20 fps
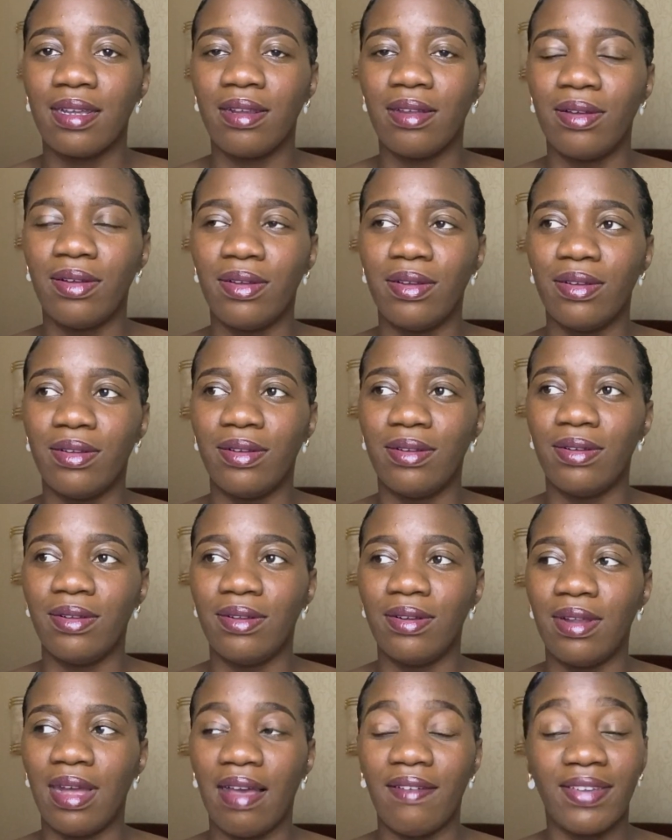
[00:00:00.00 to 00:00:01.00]

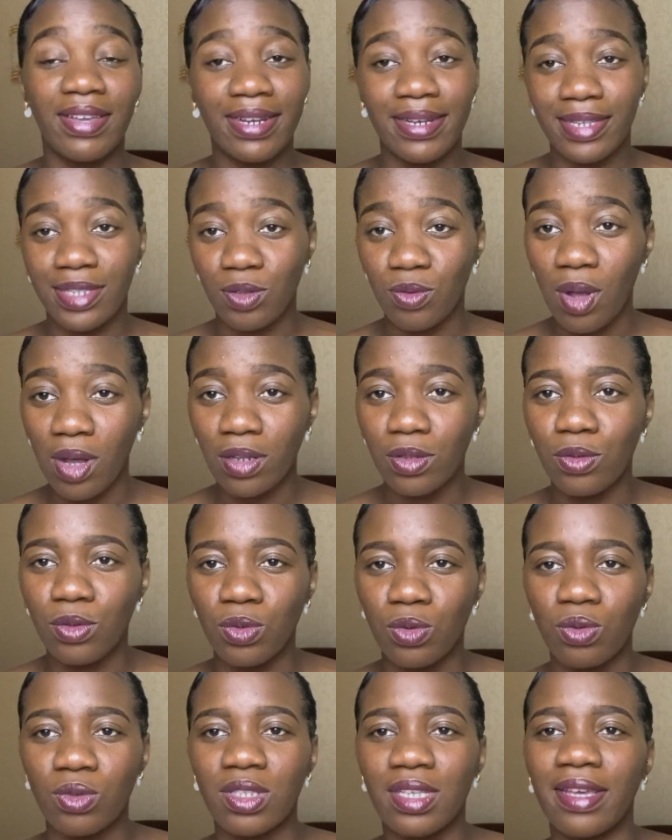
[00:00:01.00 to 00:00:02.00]
avec l'histoire de
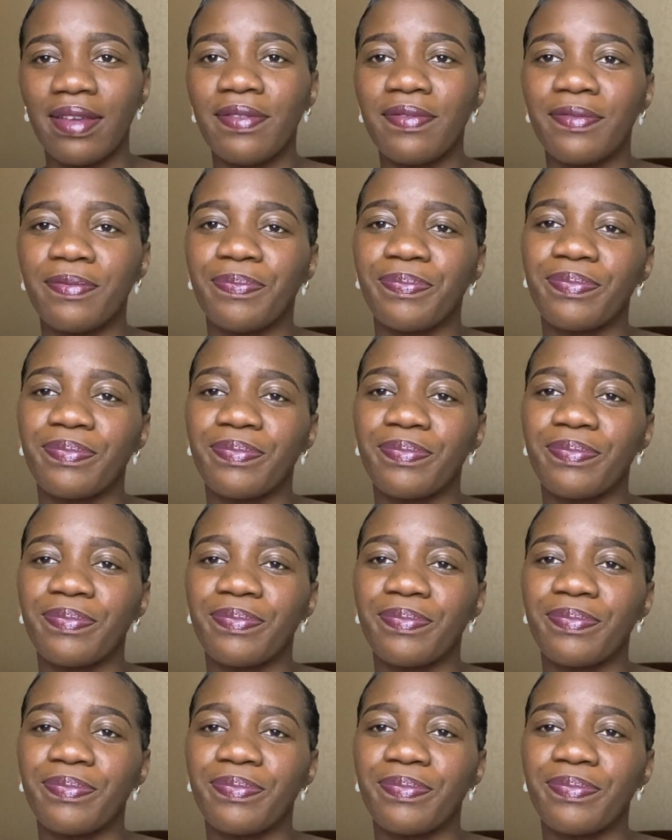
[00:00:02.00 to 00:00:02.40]
Joseph,